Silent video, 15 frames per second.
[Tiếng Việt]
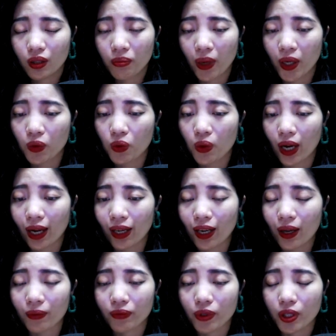Mấy cô gái
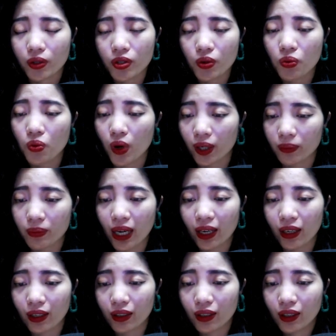làm việc trong quán bar
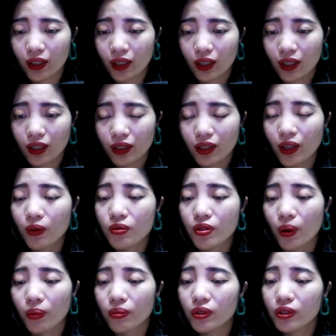đều
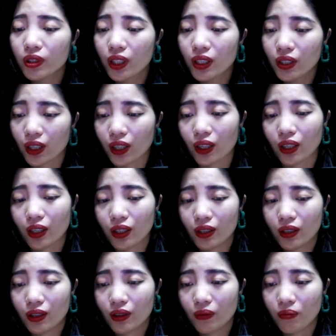giống như cái nghề
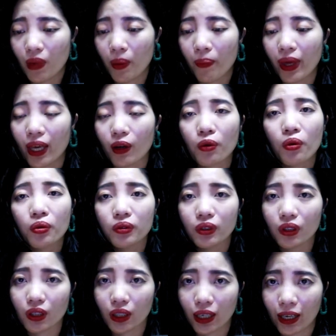mà mẹ cô
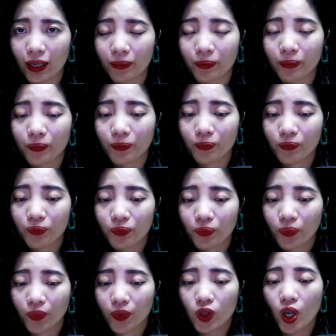từng làm.
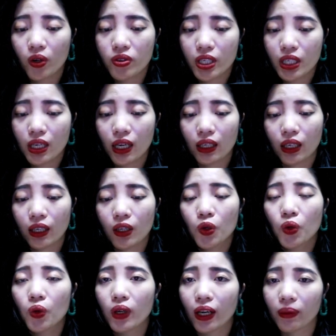Đó chính là lấy
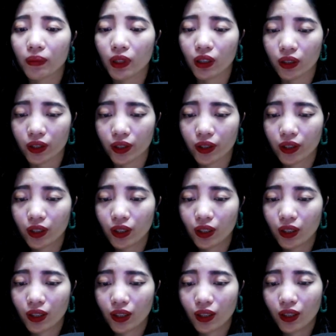lỗ làm lời.
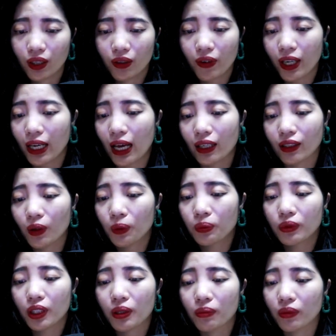Và đàn ông
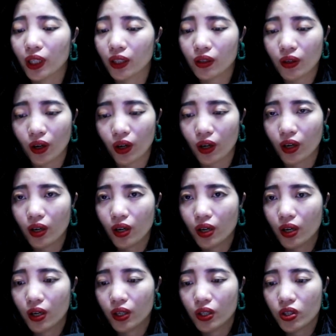tìm đến họ
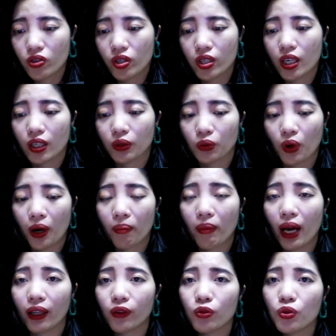chỉ để thỏa
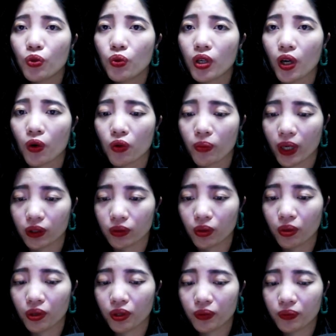mãn nhu cầu mà
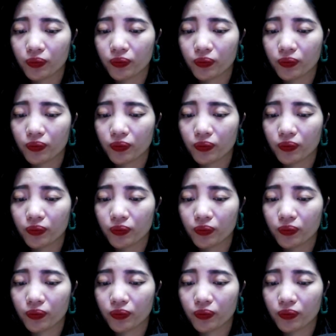thôi.